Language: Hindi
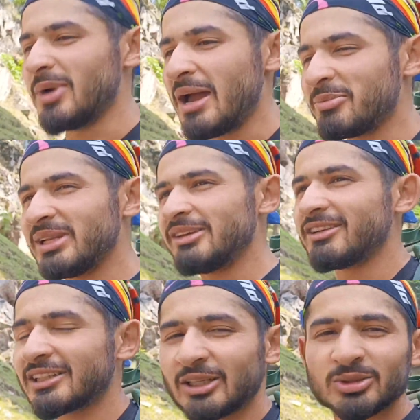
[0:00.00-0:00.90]
मैं बिलीव
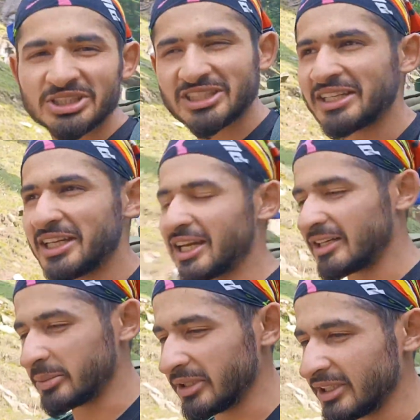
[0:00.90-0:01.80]
करता हूँ सच्चाई
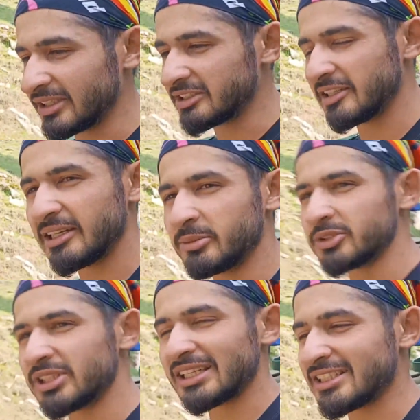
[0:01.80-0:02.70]
दिखाने पे इसीलिए
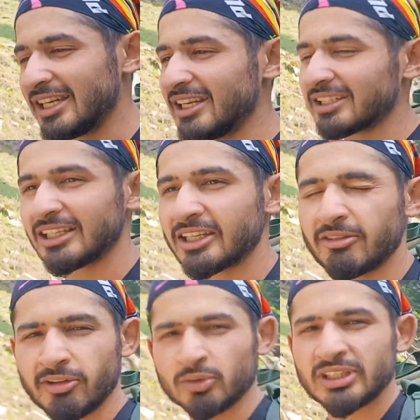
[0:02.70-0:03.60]
मुझे अच्छा नहीं लगता कि
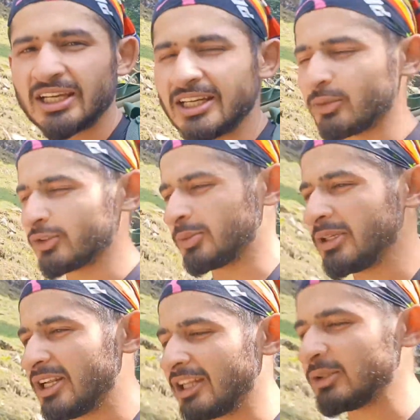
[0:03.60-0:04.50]
व्यूज़ के लिए कुछ
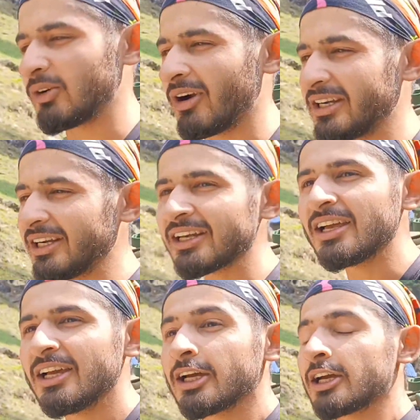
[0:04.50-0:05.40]
भी डाल दो कंटेंट
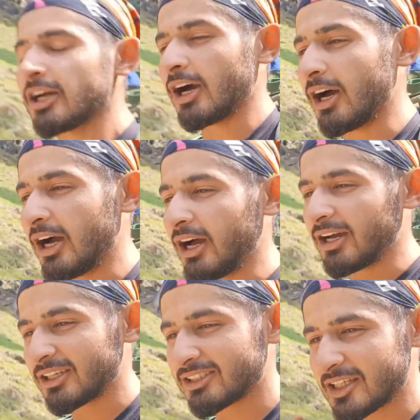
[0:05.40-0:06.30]

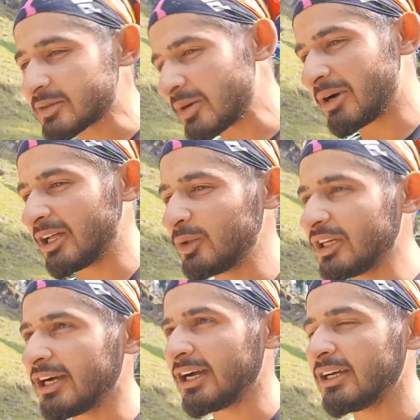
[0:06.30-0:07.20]
सच में भालू
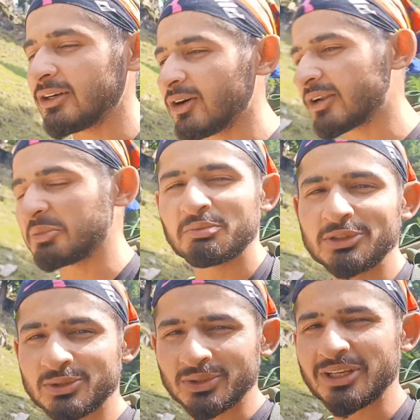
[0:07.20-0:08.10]
दिखा और
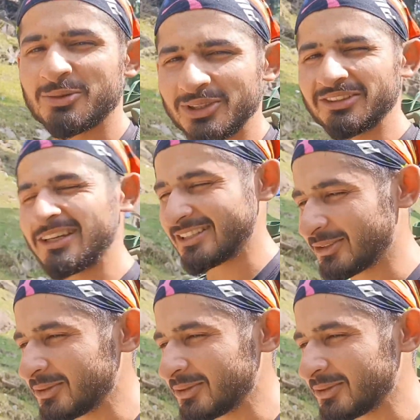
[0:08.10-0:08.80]
मम्मी झूठ नहीं बोलती वैसे